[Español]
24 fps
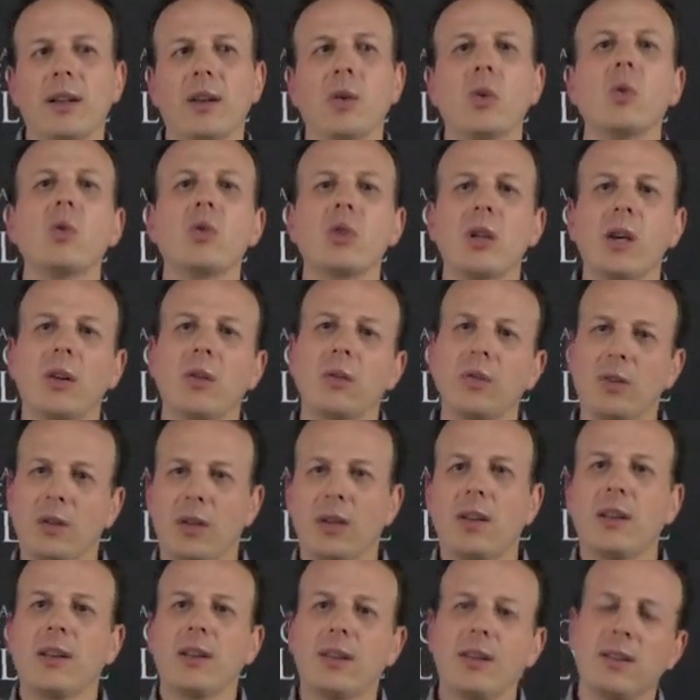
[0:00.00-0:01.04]
que lucha
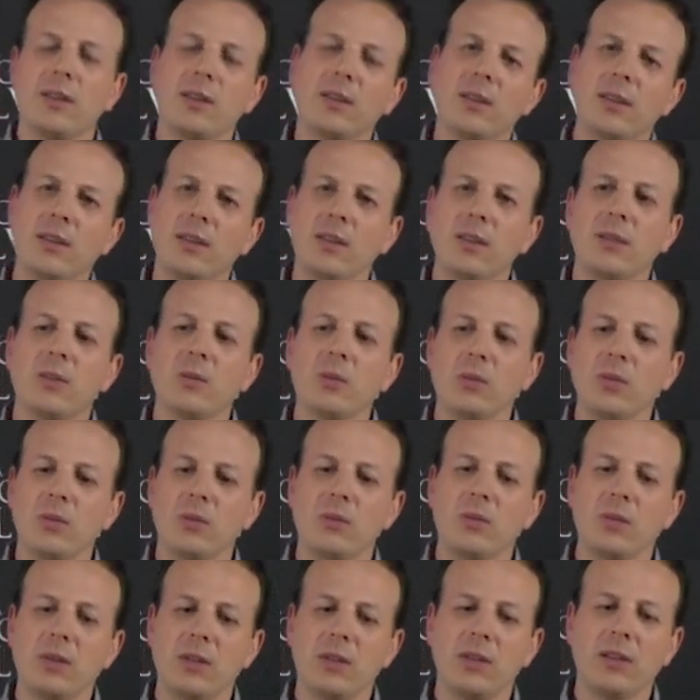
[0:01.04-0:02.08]
contra estas
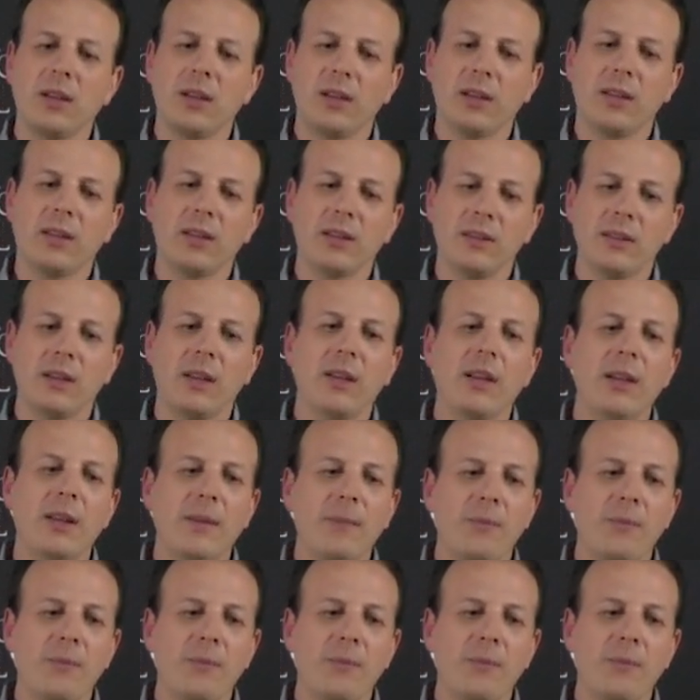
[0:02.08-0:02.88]
unas ciertas